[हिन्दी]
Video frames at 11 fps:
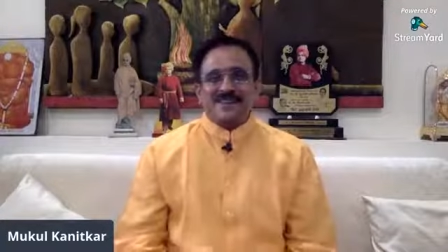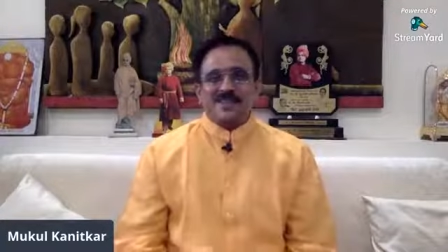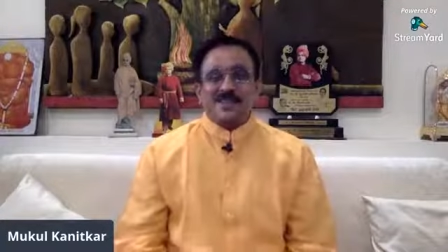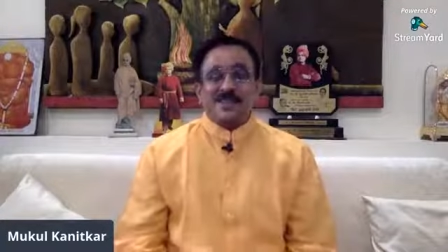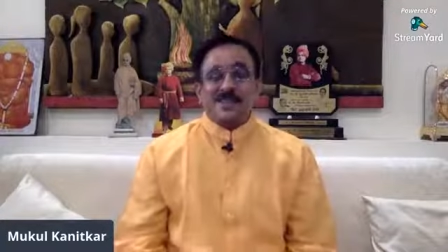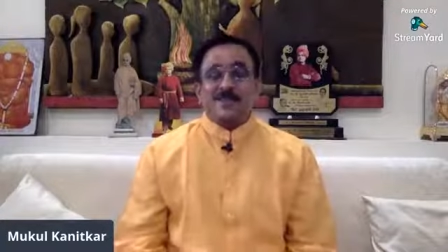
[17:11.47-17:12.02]

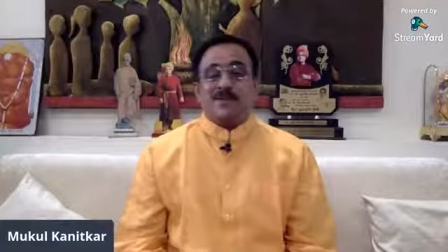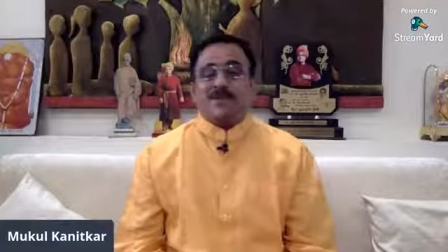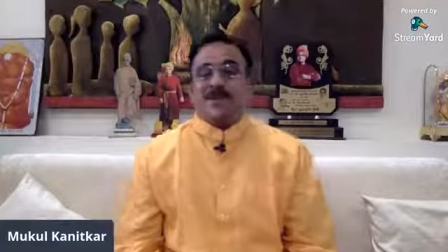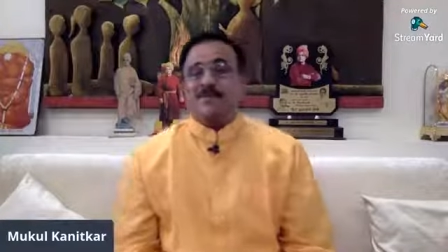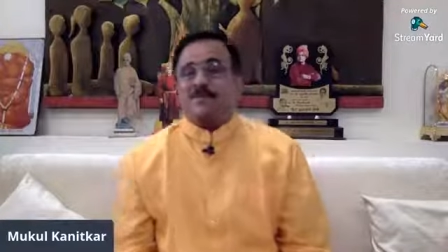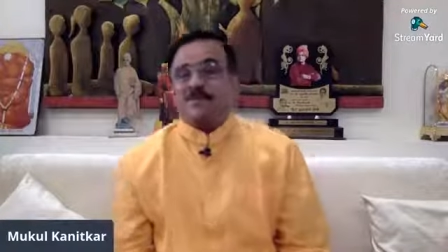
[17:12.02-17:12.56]
उसी समय
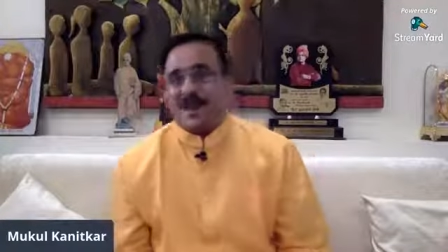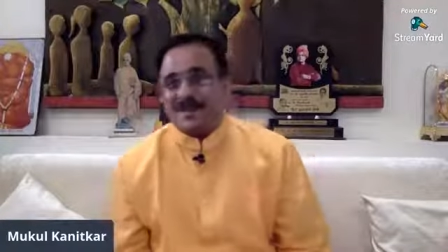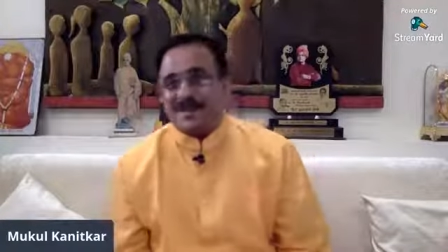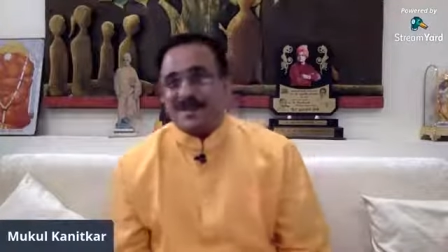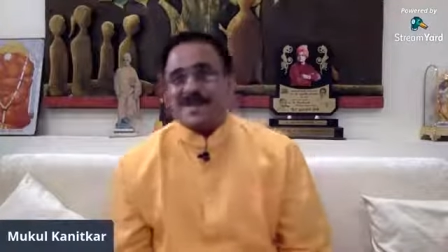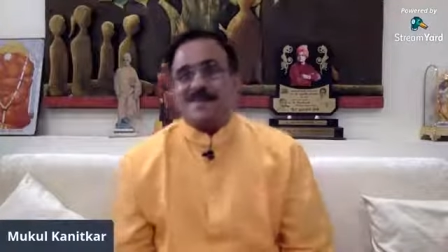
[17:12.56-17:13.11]
उनका
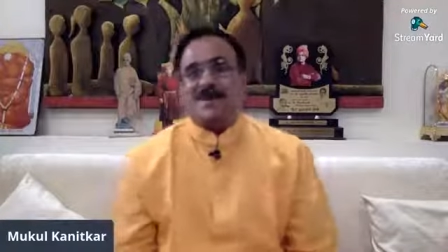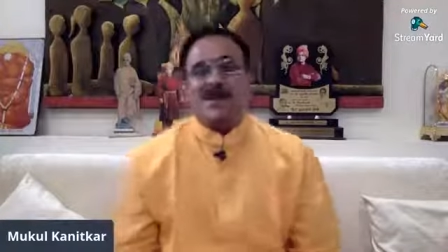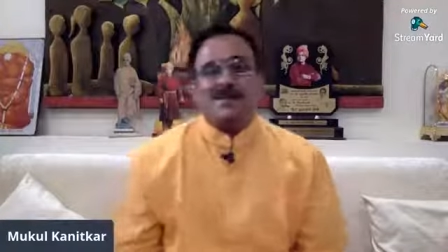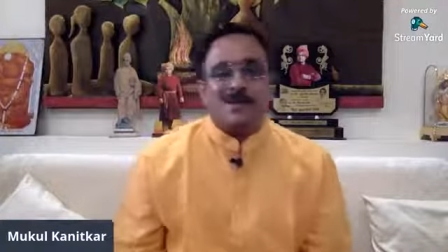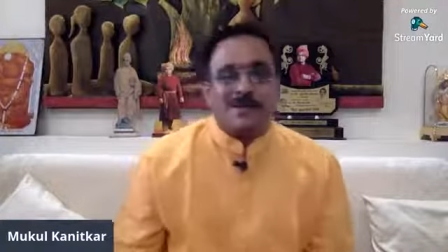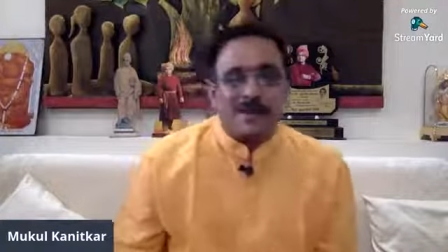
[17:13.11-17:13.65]
प्रार्थना
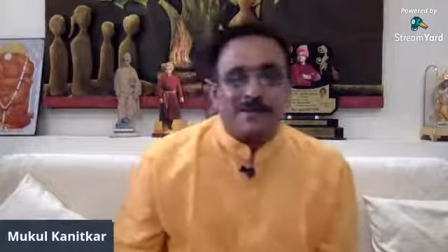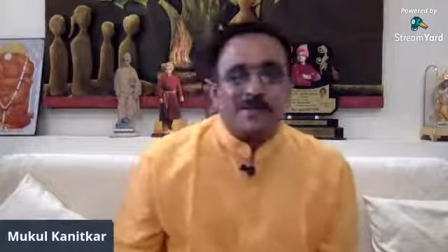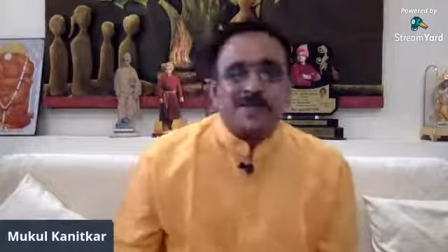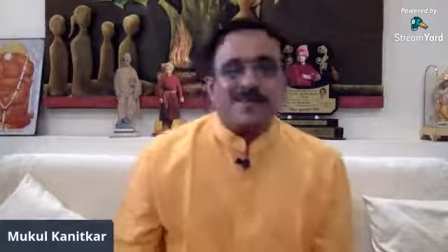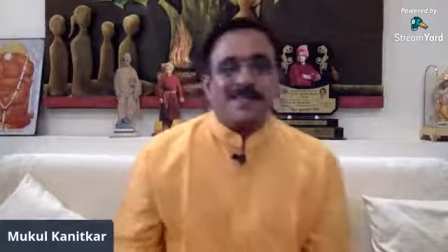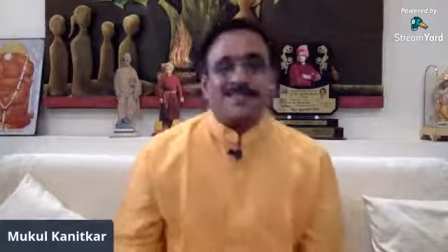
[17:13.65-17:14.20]
समाज और ब्राह्मण
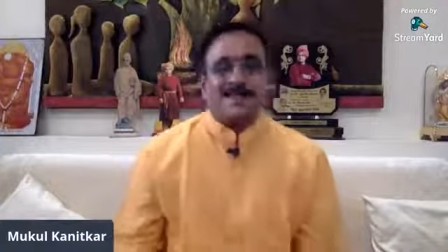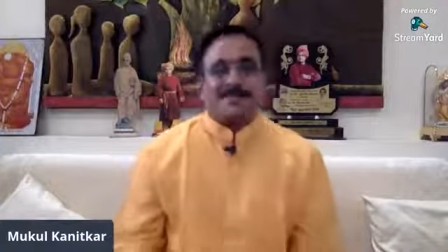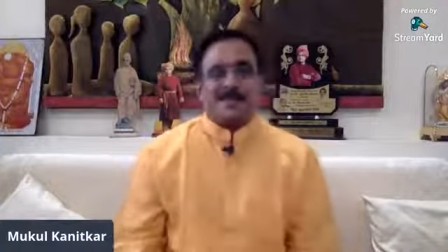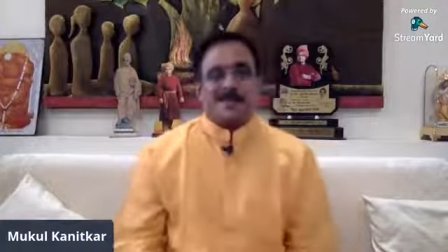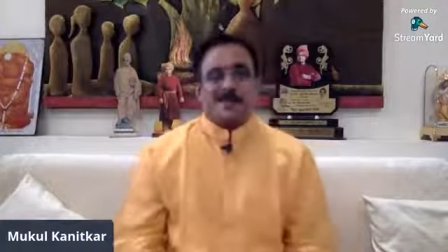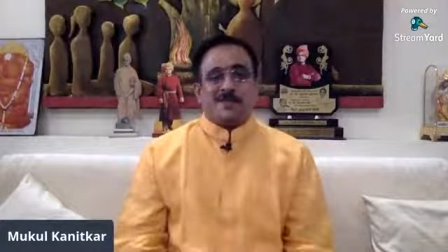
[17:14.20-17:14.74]
समाज से
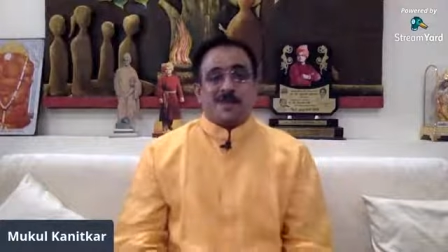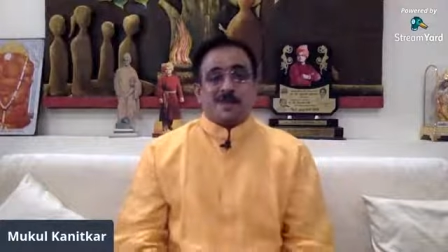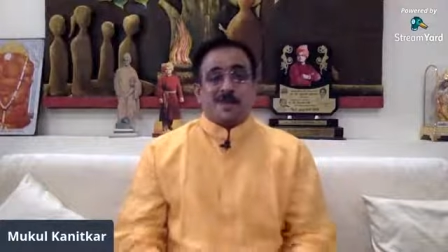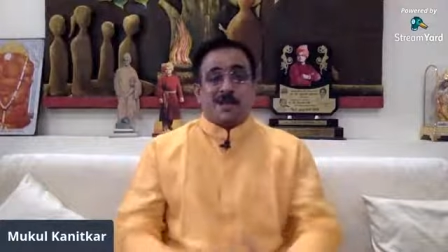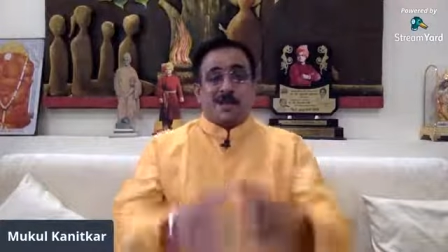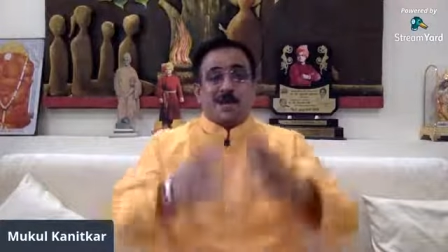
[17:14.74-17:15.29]
परिचय हुआ जो
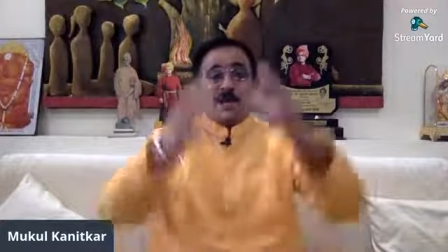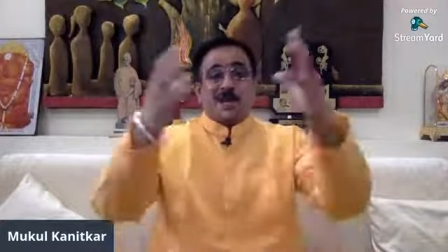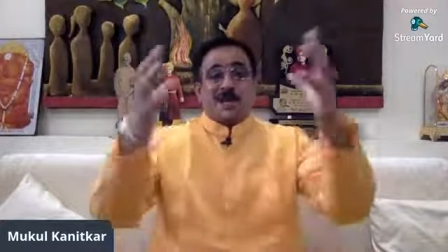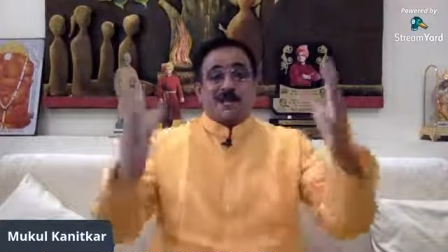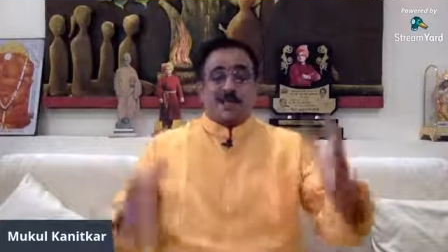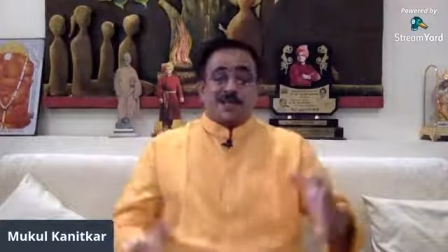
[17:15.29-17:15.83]
निराकार
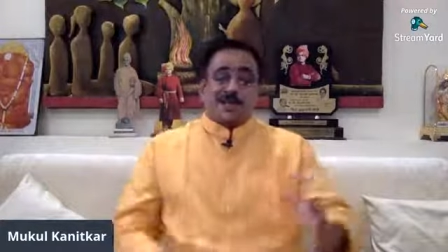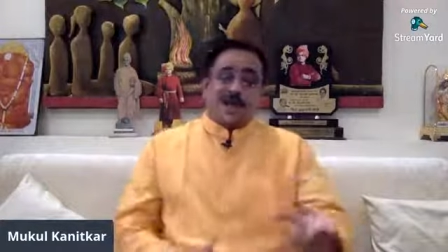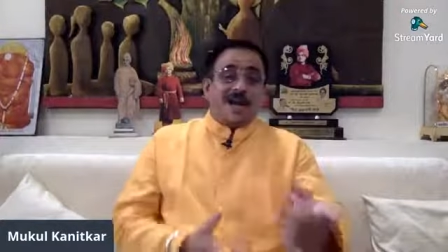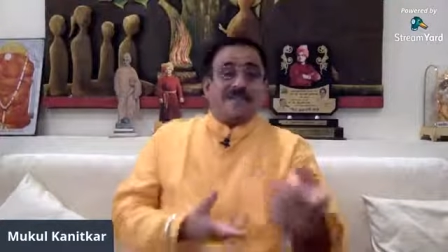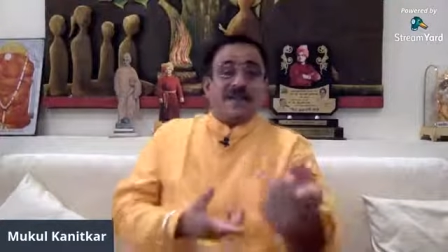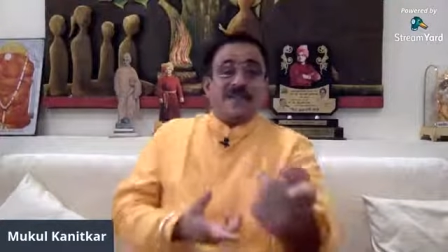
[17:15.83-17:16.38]
की साधना
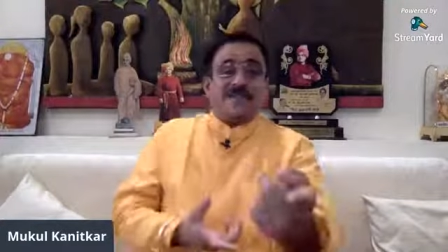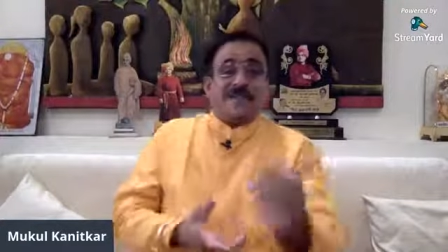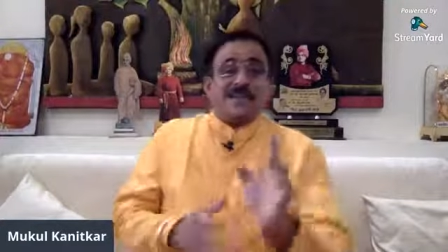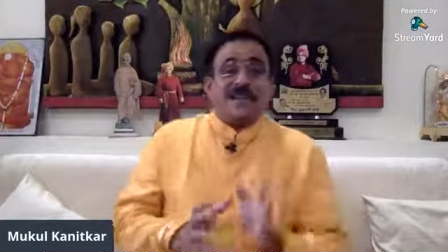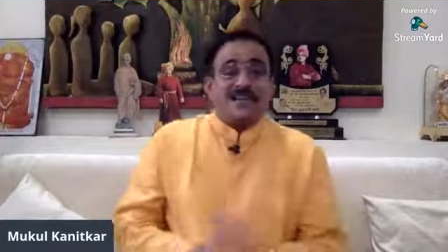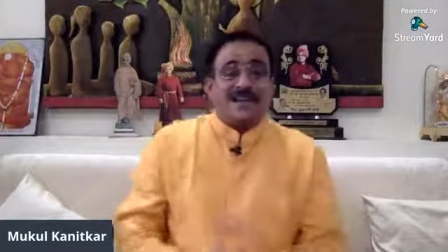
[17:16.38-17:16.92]
अट्रैक्ट
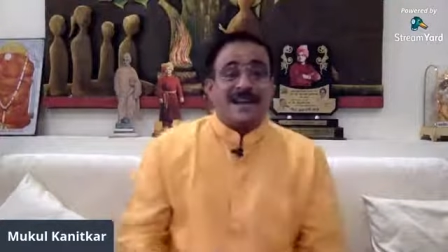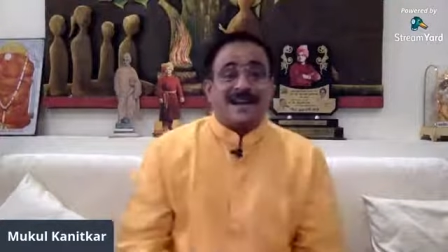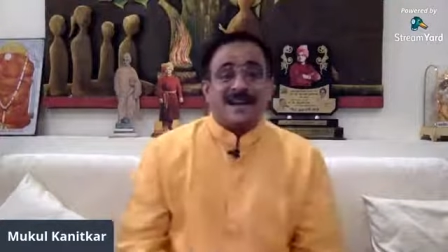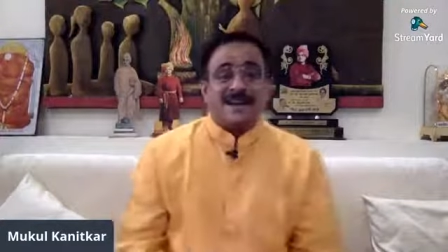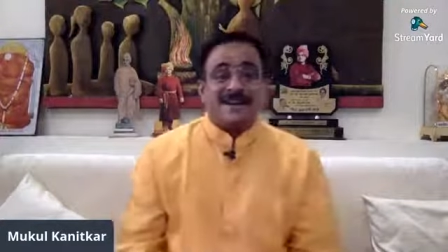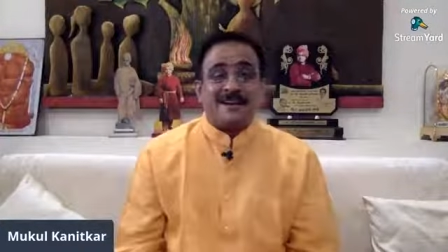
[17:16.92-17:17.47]
करता है निराकार